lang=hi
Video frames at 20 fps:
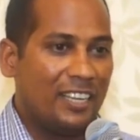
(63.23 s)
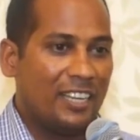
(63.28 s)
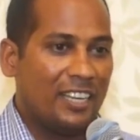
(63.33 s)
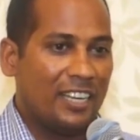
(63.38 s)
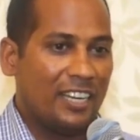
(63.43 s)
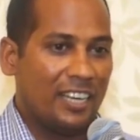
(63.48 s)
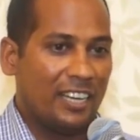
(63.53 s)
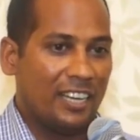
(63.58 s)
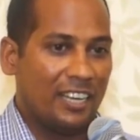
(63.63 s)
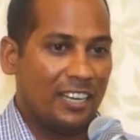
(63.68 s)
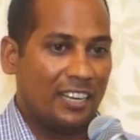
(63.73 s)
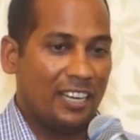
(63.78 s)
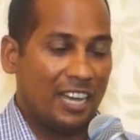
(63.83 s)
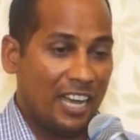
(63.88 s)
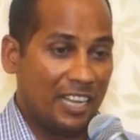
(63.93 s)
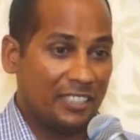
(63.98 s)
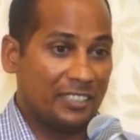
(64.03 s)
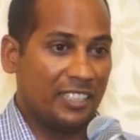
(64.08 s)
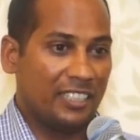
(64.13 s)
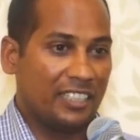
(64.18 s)

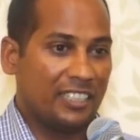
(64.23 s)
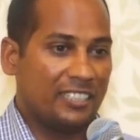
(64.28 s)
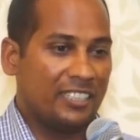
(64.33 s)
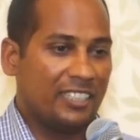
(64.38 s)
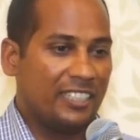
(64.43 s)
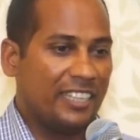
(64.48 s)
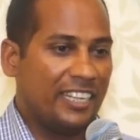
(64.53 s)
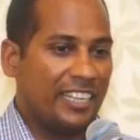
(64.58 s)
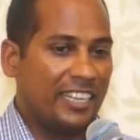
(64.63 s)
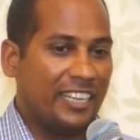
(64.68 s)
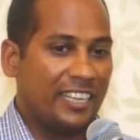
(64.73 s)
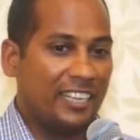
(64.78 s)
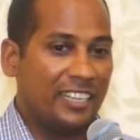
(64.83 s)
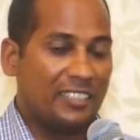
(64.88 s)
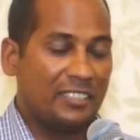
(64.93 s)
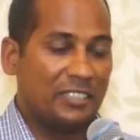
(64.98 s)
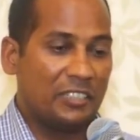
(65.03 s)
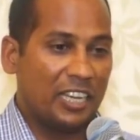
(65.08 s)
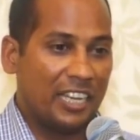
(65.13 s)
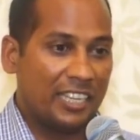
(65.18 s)
आज जगत जननी
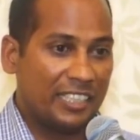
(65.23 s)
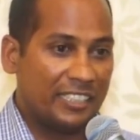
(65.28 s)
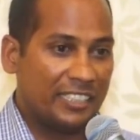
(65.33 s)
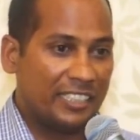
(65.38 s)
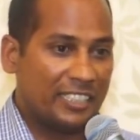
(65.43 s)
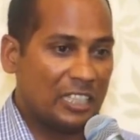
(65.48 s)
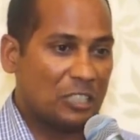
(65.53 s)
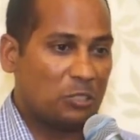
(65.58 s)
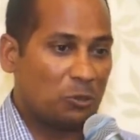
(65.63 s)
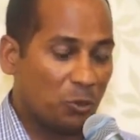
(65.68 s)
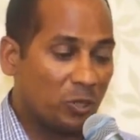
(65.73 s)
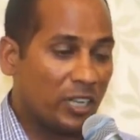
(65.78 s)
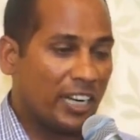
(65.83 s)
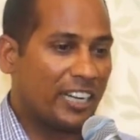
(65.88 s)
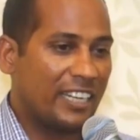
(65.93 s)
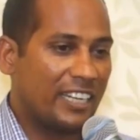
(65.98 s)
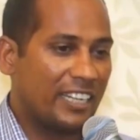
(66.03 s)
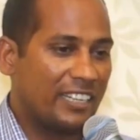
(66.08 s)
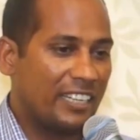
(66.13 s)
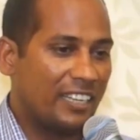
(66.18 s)
है जैसा सुन
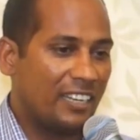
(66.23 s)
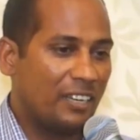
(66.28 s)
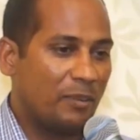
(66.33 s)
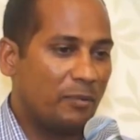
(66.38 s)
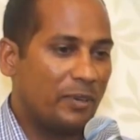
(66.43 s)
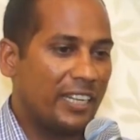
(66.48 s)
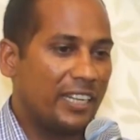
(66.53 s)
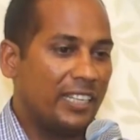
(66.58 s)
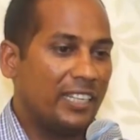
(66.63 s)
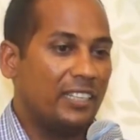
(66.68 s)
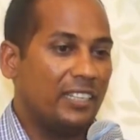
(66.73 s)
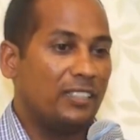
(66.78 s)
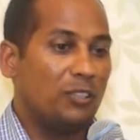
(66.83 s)
रखा था हमारे